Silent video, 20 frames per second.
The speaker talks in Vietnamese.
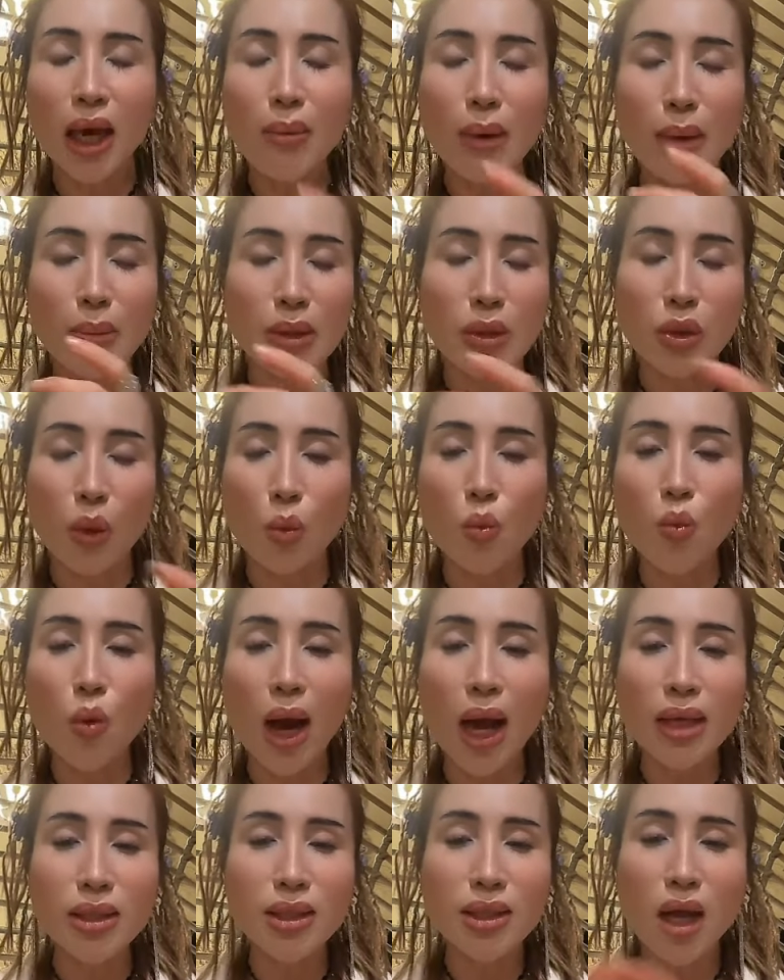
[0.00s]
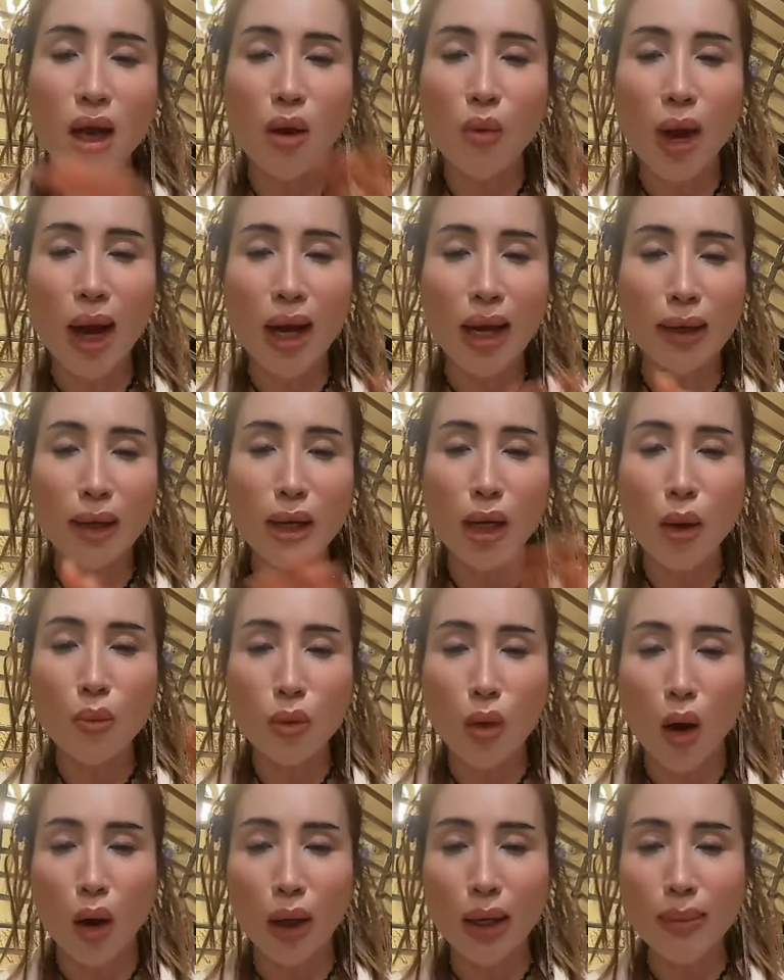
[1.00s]
khi mà mình trụng qua sơ qua là nó
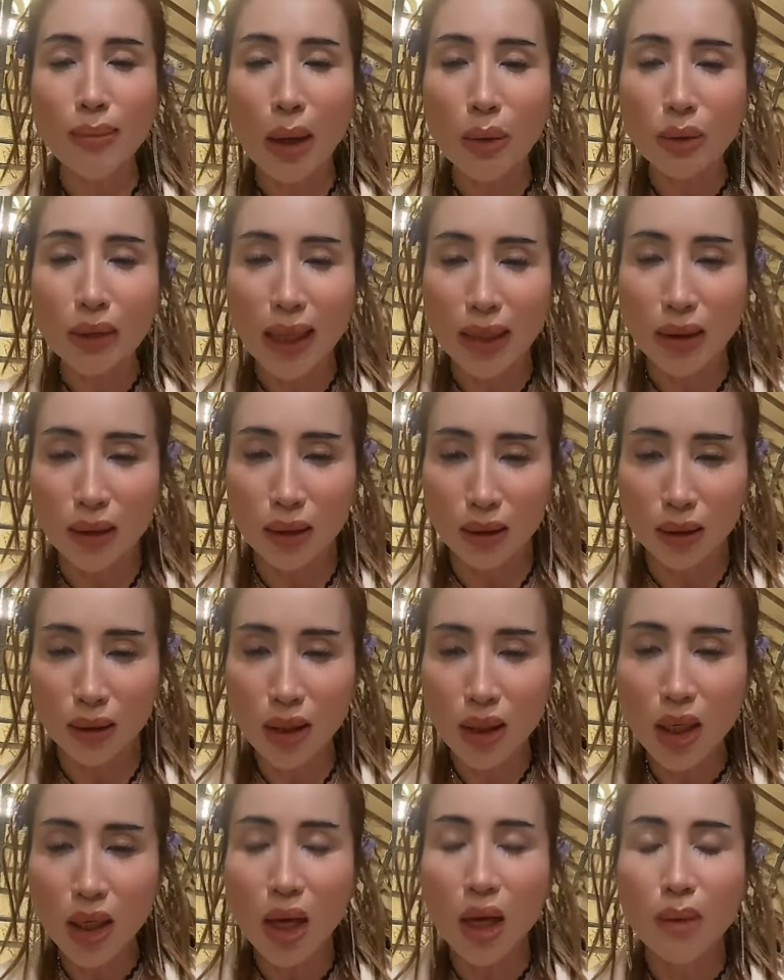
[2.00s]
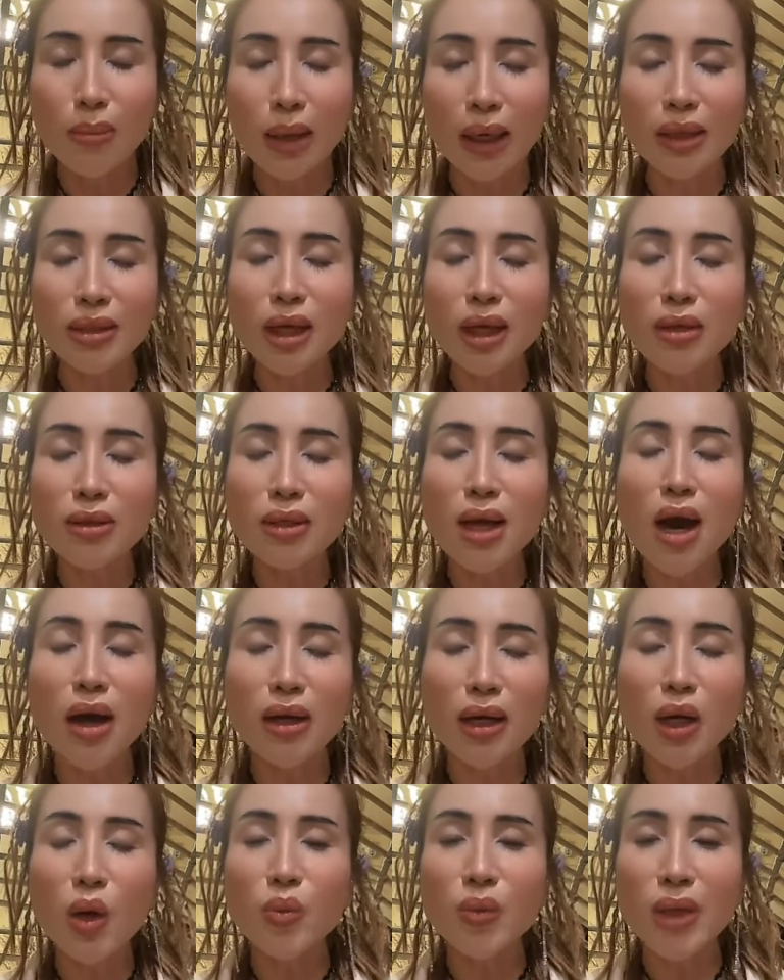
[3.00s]
không còn cái máu tanh nữa mà cái chất
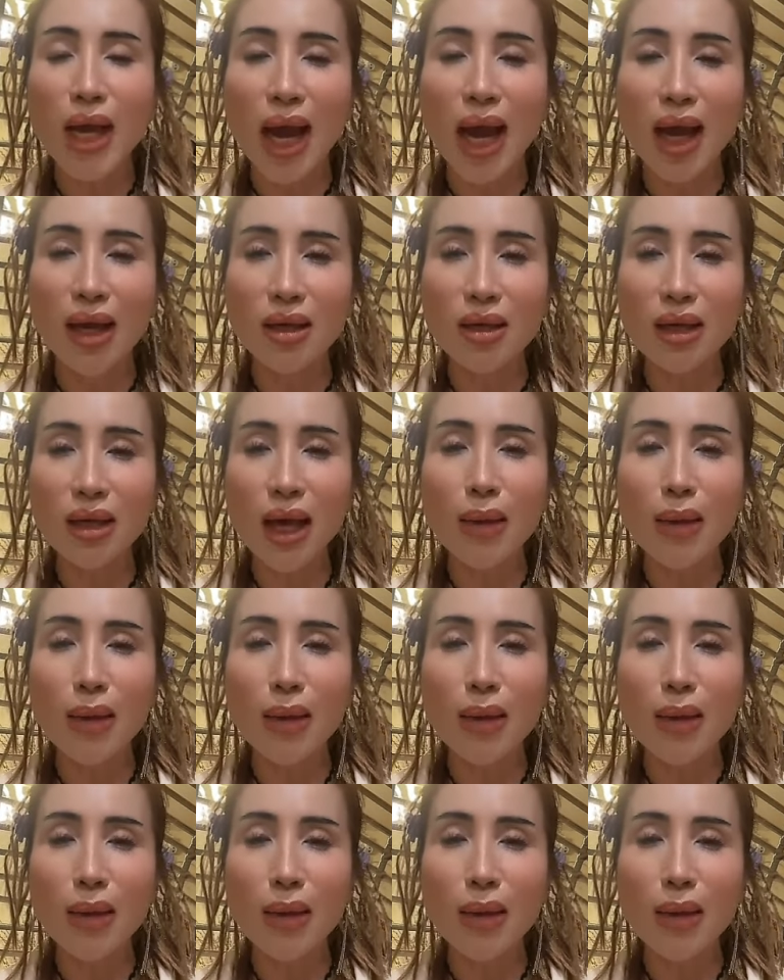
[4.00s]
dơ nó cũng ra